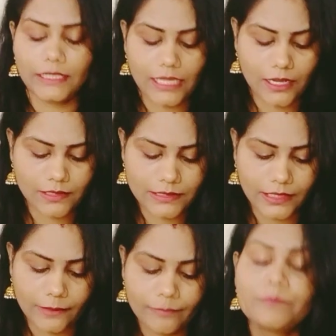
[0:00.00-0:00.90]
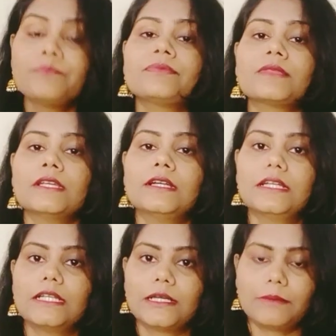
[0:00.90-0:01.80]
लार्ज है
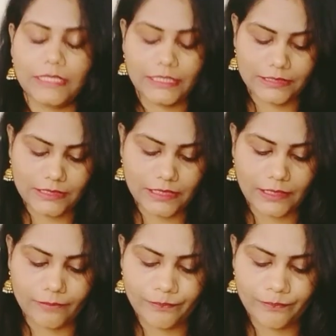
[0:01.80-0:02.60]
डबल एक्सल है